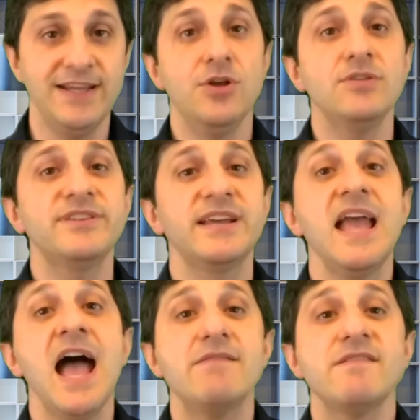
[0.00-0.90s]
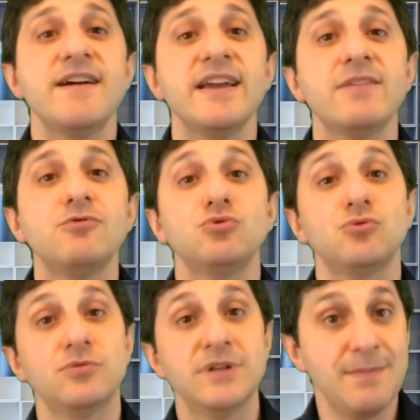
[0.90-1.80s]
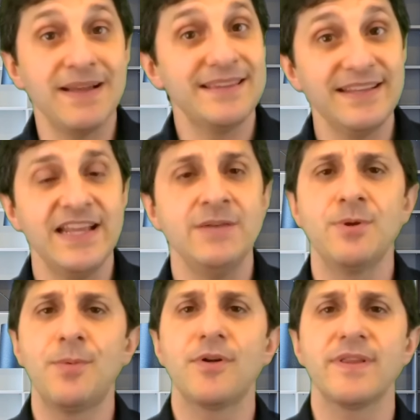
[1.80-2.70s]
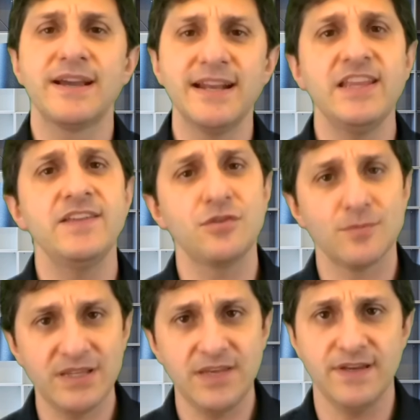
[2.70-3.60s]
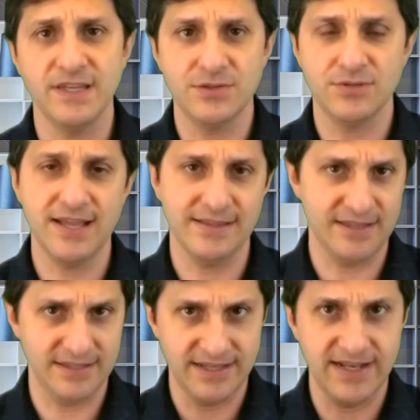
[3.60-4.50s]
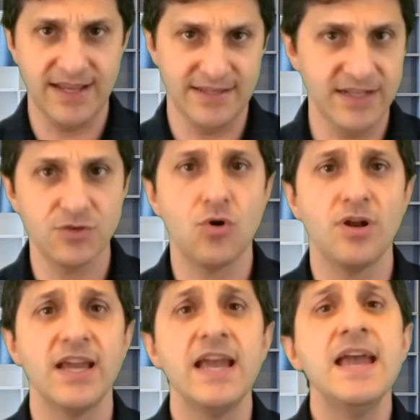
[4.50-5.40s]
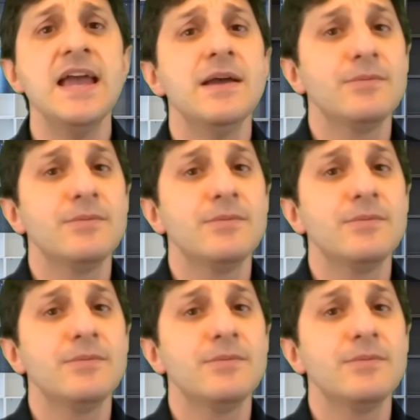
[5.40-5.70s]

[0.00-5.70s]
Inoltre aveva anche avuto la matta idea di proporre crediti formativi agli studenti delle, delle scuole